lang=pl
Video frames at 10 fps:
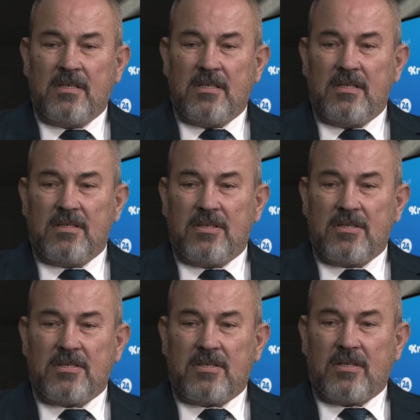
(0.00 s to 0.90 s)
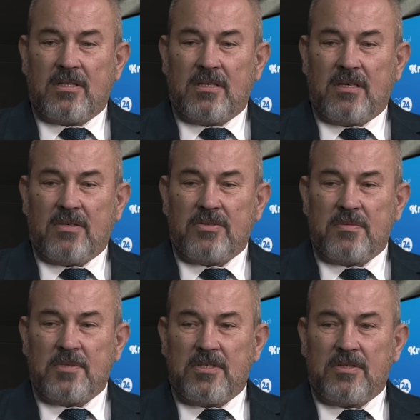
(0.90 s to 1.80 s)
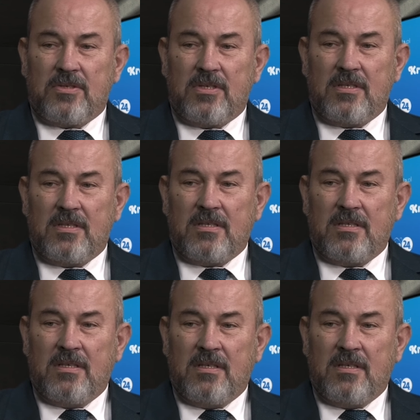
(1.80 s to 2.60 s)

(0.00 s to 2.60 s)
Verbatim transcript: Y, to jest droga DK81 y,